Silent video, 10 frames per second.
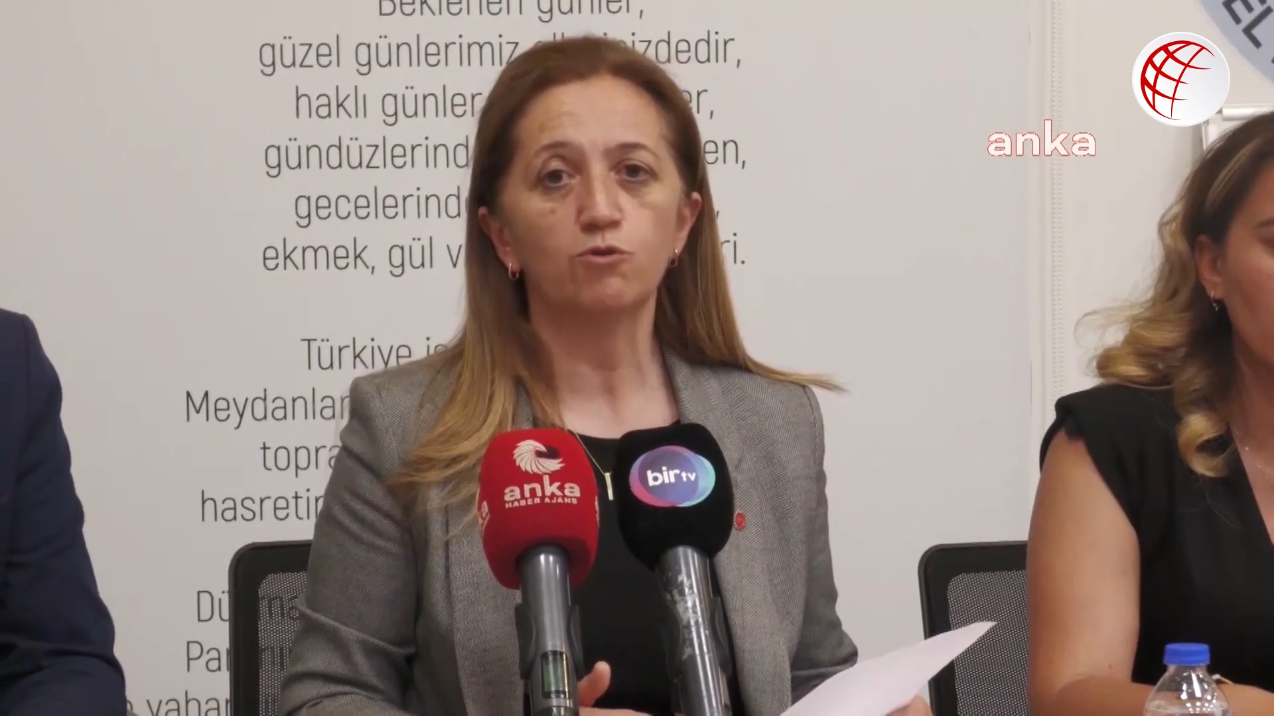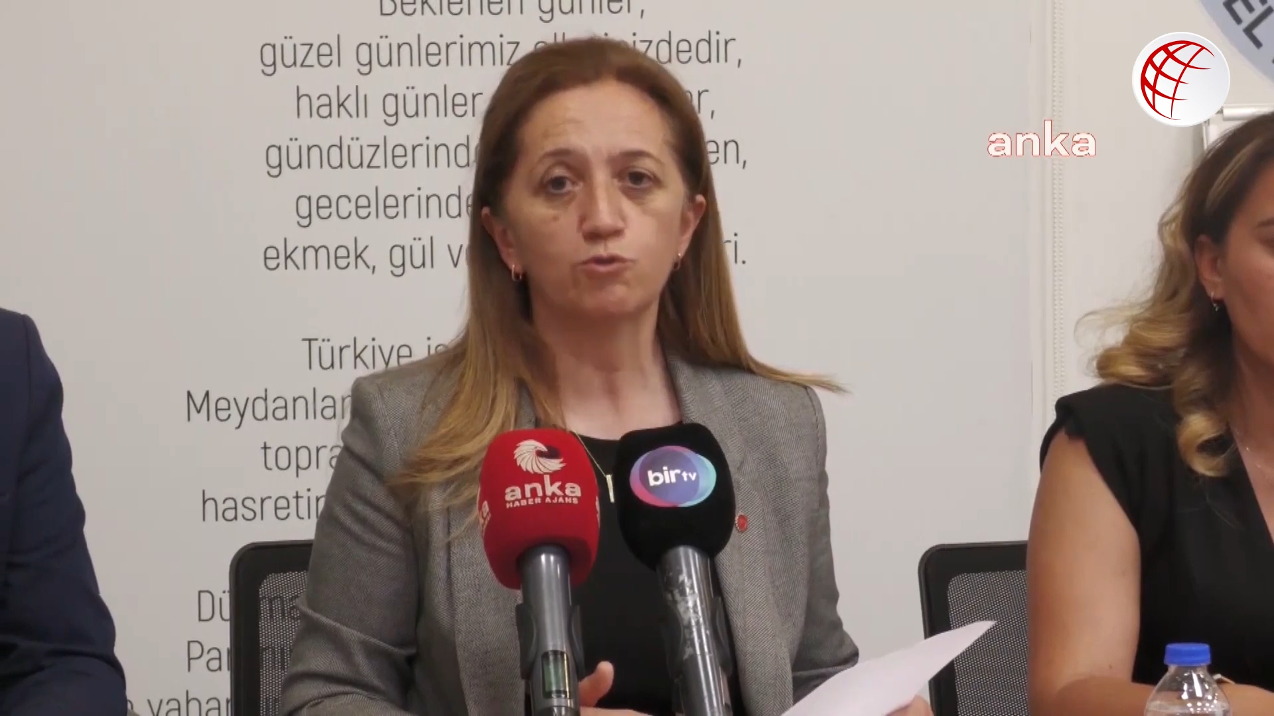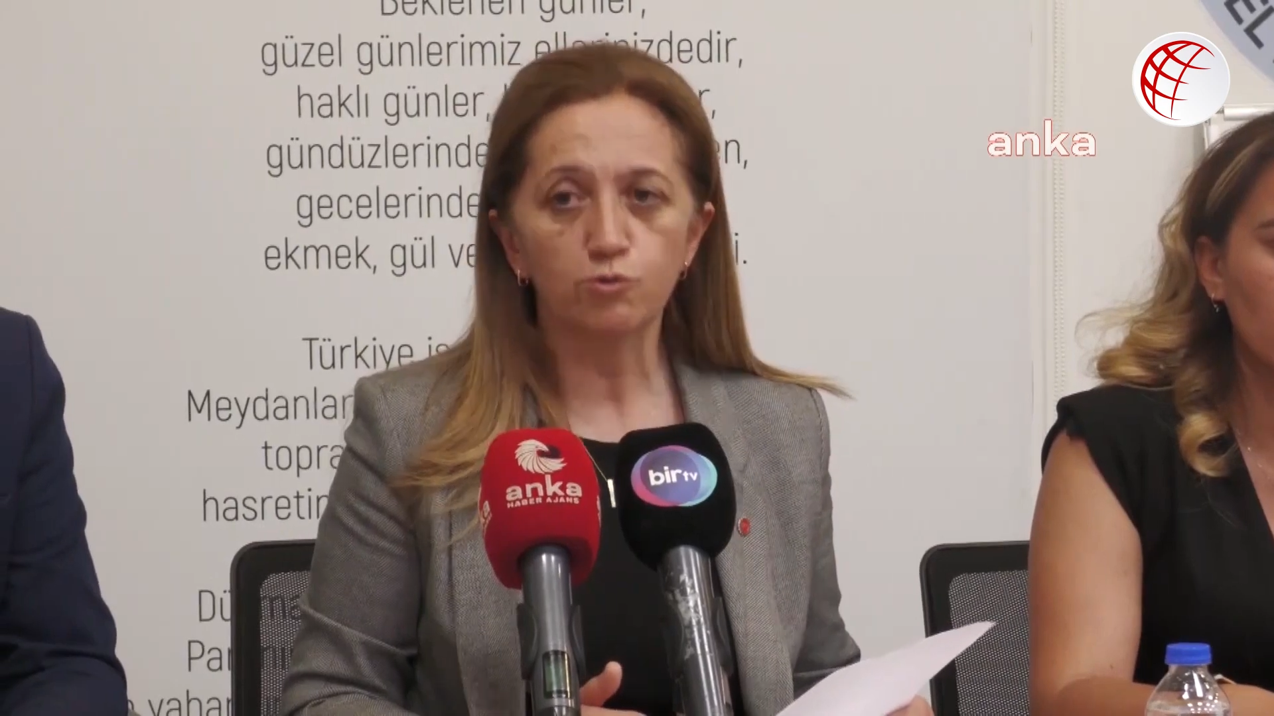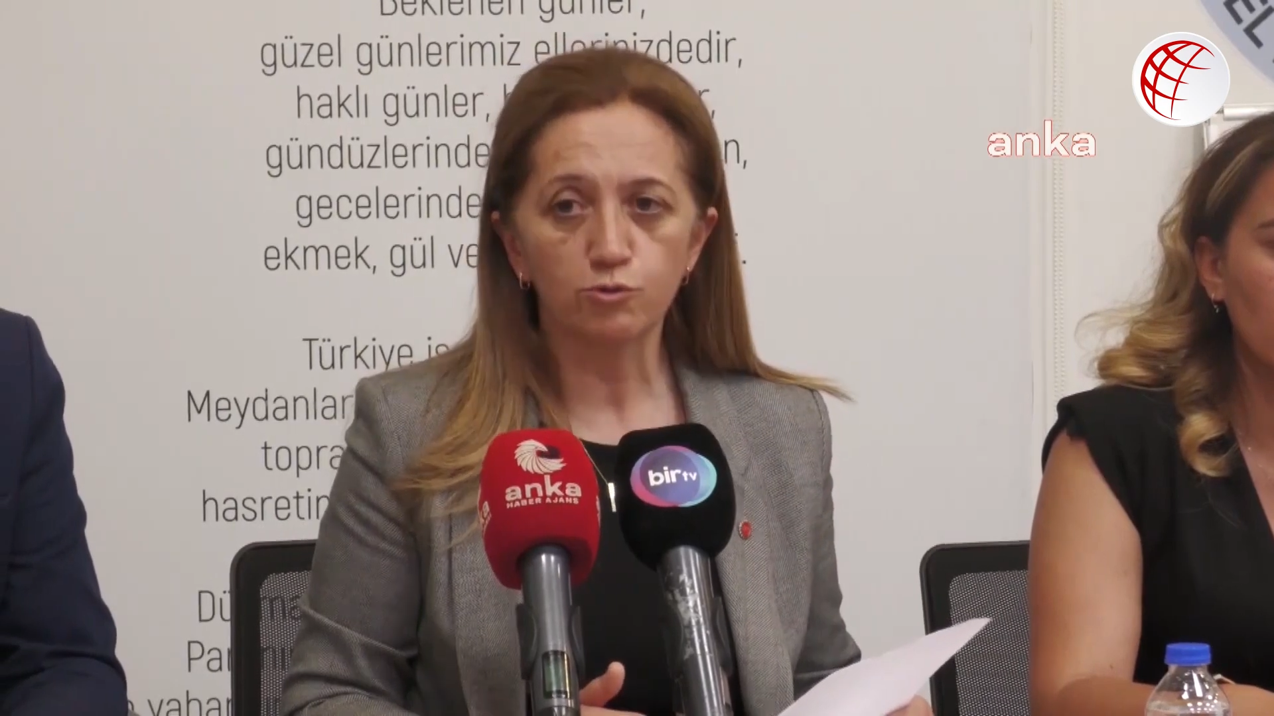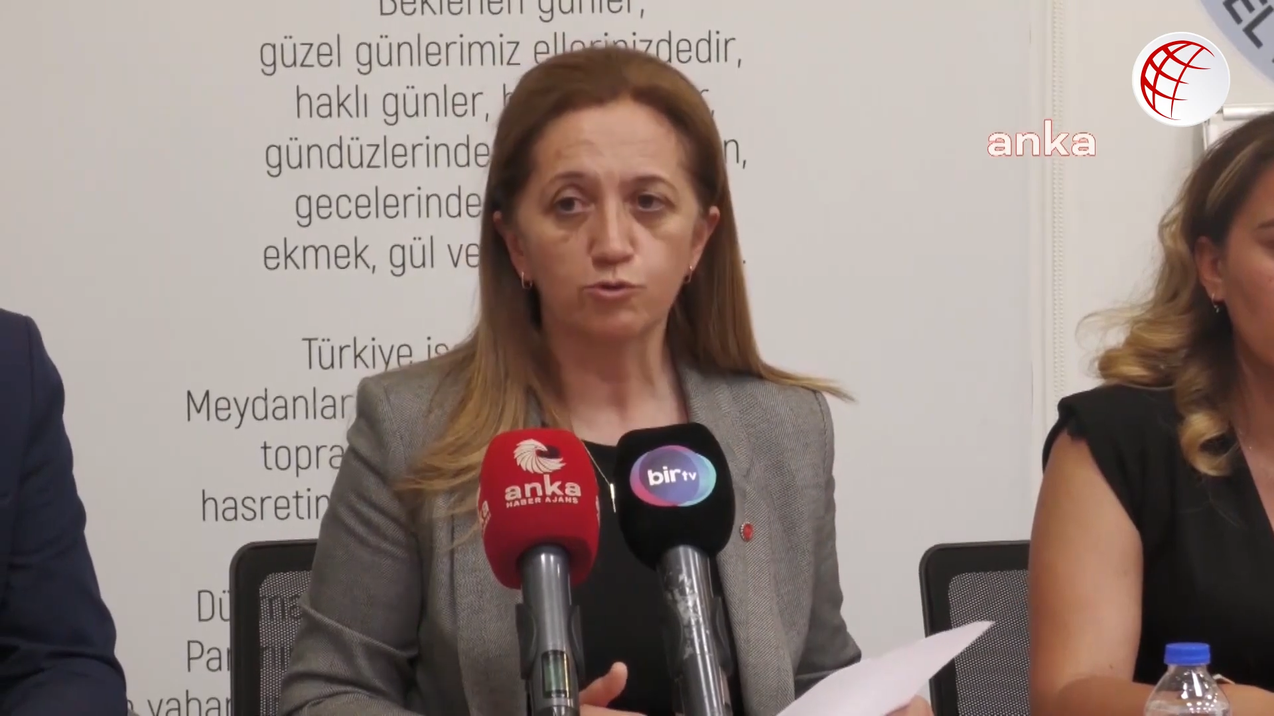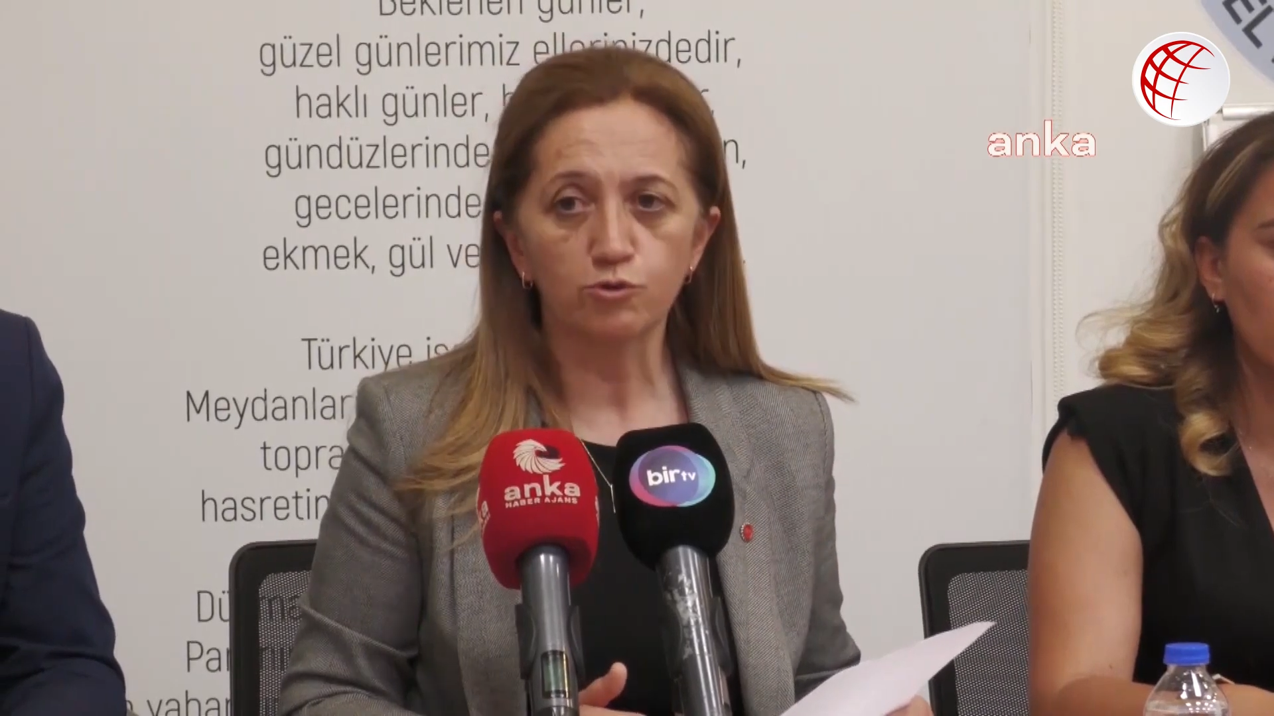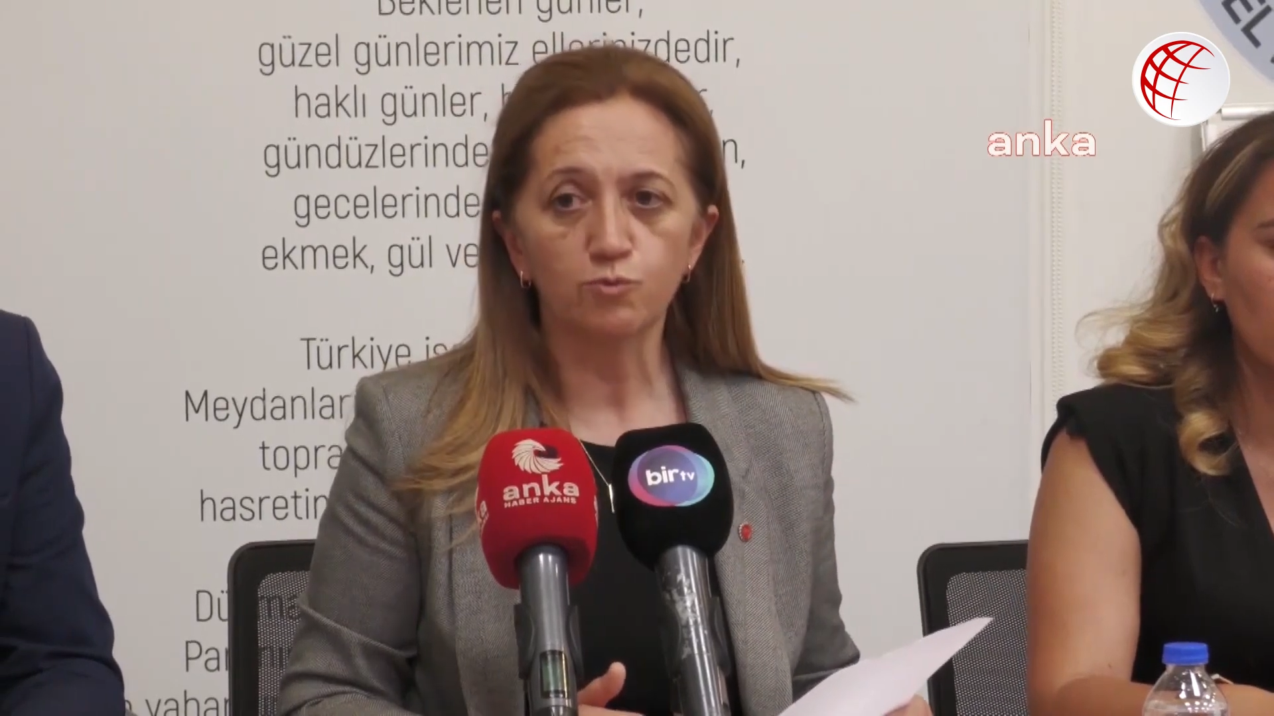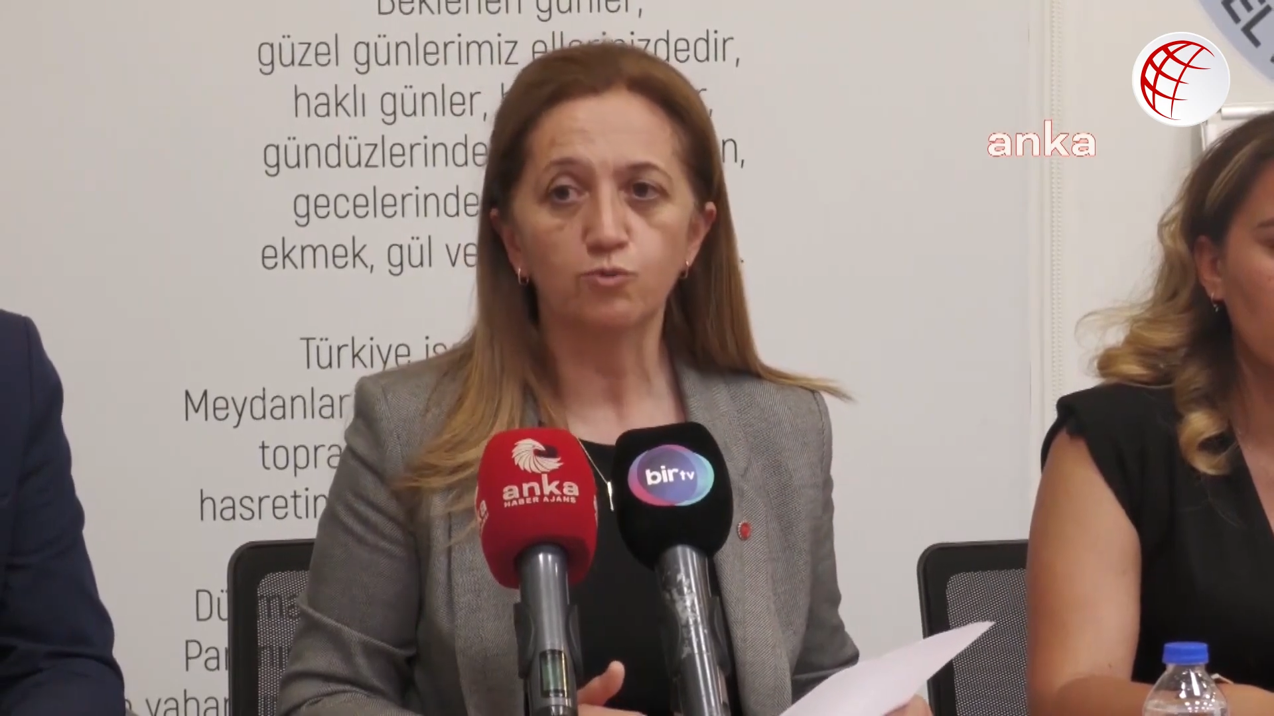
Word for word: özgürdür.